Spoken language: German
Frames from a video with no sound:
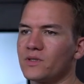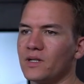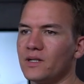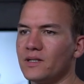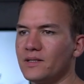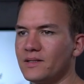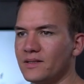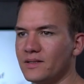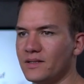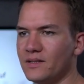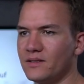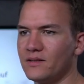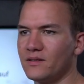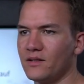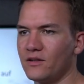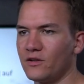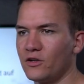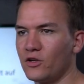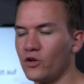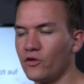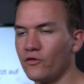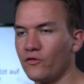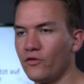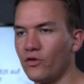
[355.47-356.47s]
als diese
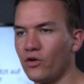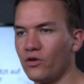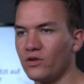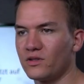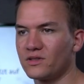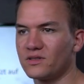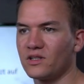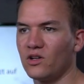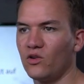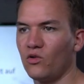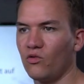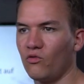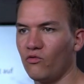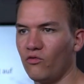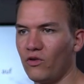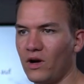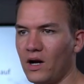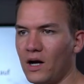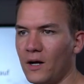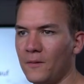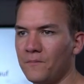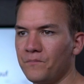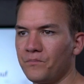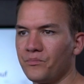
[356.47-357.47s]
Vorauszahlung
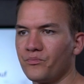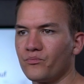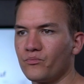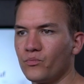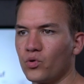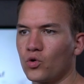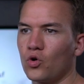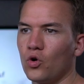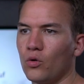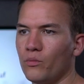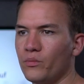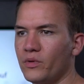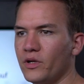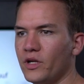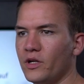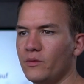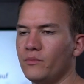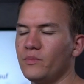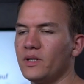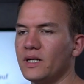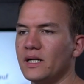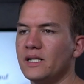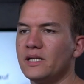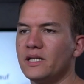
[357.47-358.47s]
war, bekommt ihr
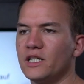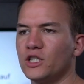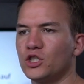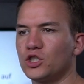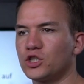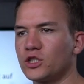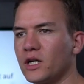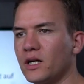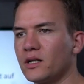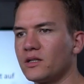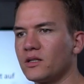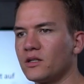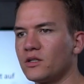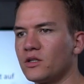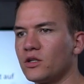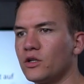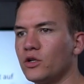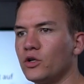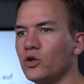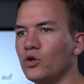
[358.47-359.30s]
eben Geld erstattet.